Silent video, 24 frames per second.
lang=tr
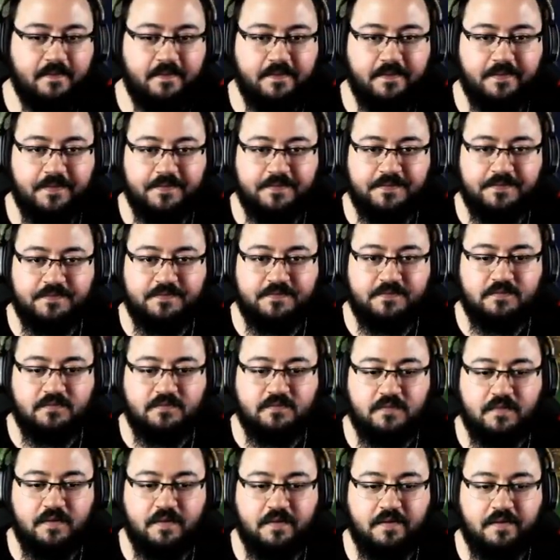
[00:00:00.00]
Anladım.
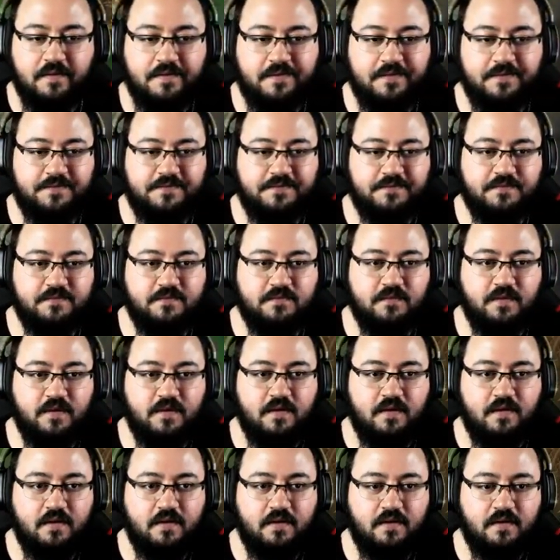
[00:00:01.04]
İki tamam, saniye. bu
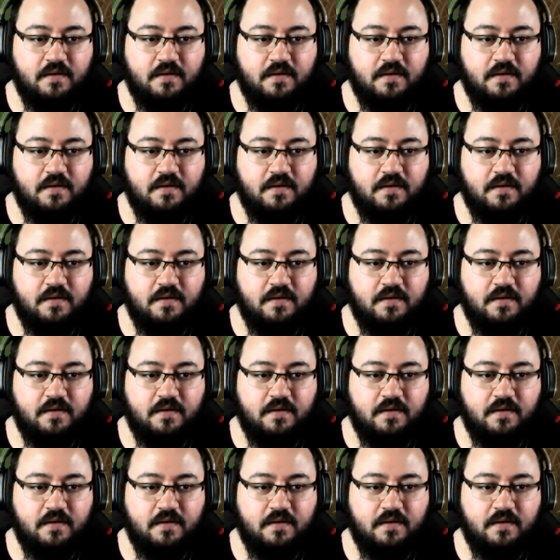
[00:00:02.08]
arada.